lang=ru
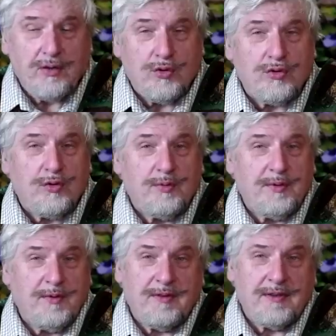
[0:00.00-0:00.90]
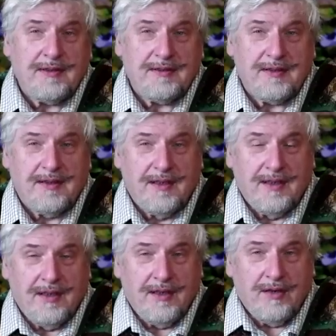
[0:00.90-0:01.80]
то, чтобы добиваться
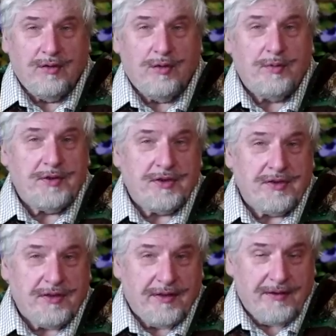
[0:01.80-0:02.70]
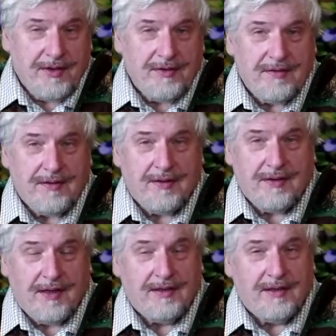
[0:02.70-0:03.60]

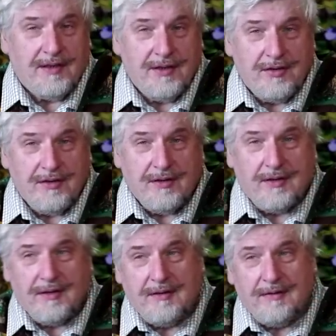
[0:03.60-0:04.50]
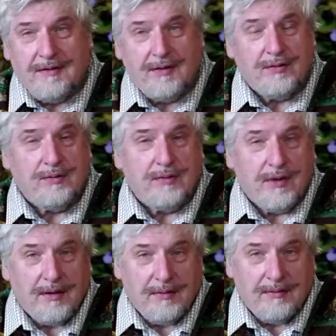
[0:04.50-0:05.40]
общечеловеческих, а не личных
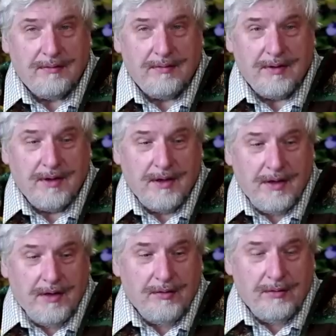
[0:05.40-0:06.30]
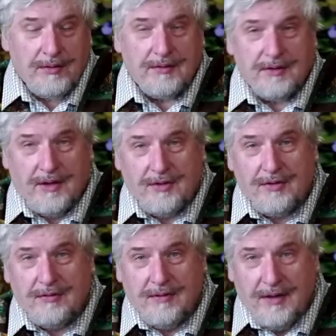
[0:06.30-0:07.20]
результатов. То есть,
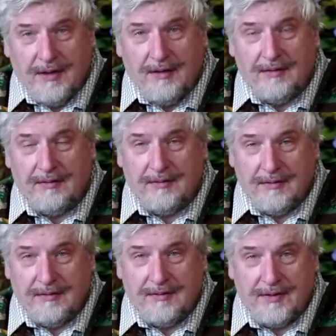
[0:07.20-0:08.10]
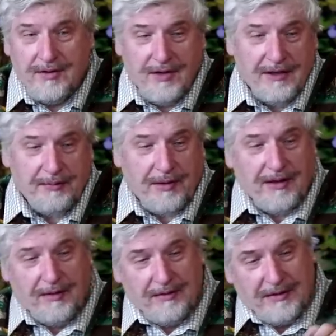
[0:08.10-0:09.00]
иначе говоря, э, сейчас
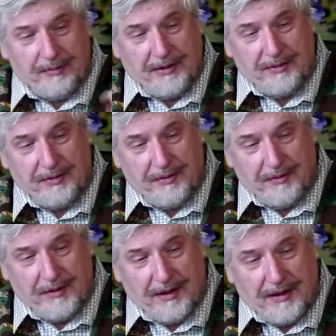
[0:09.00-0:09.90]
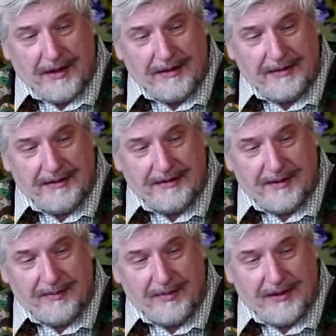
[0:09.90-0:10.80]
пока у нас происходит вот такая
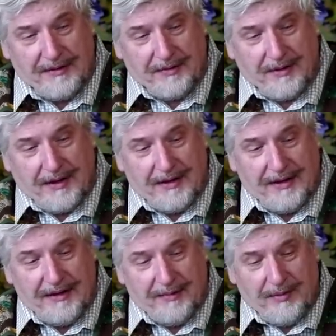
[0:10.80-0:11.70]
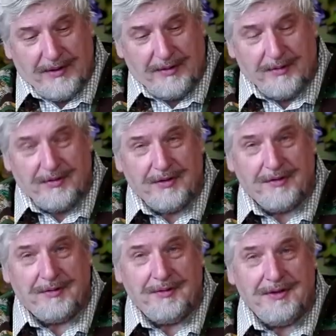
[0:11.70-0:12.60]
системка. У нас вот такие доминируют
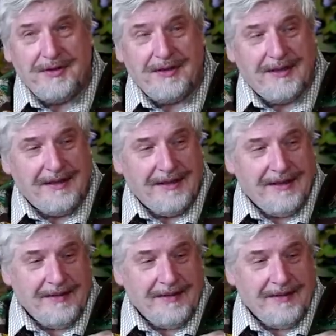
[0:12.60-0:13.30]
щелкунчики,